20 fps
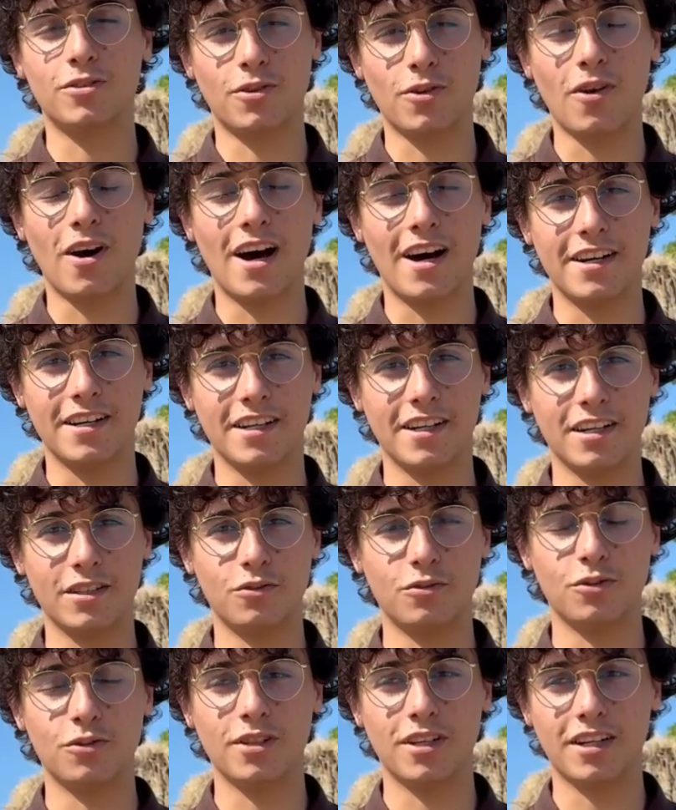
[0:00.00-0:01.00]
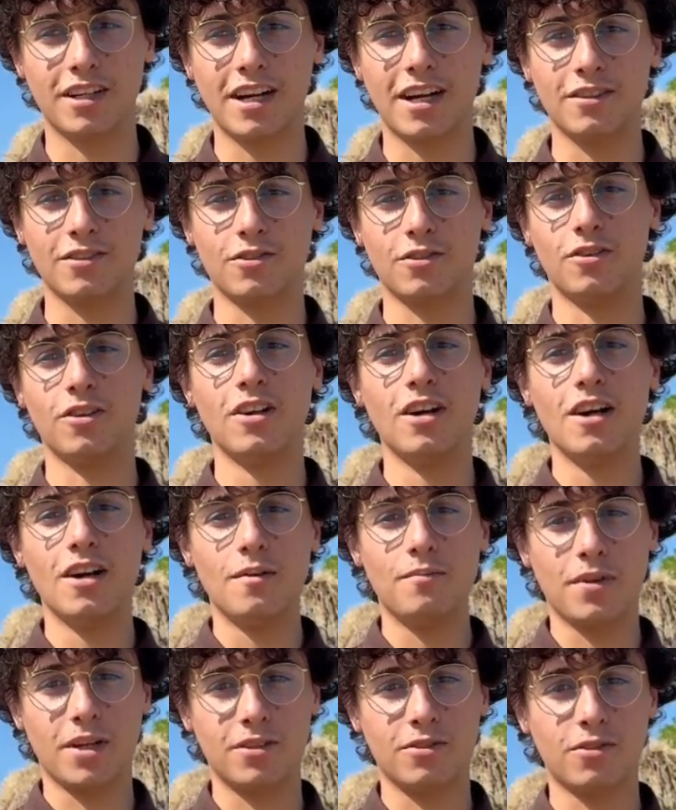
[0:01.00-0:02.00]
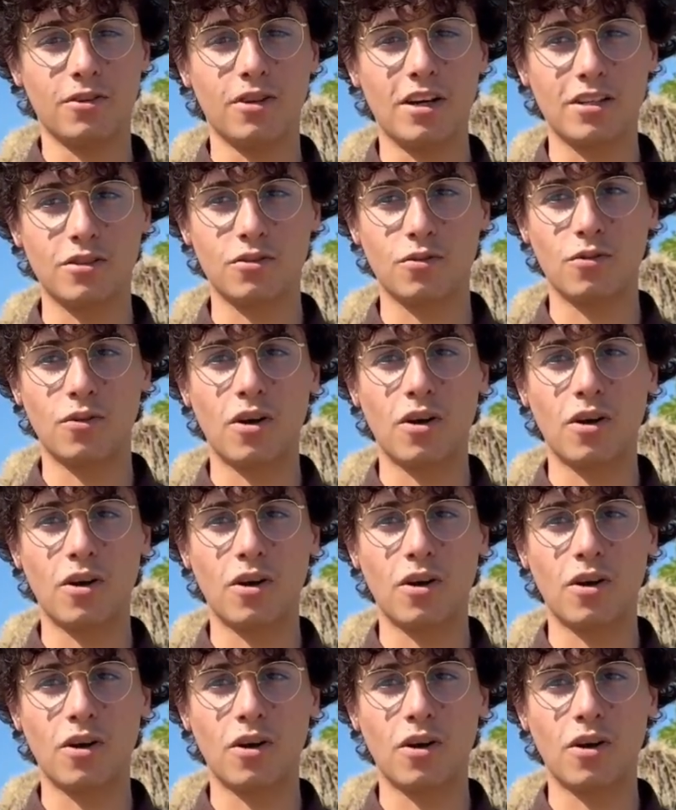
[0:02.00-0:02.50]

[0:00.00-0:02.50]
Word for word: quattro anni che studio il canto presso la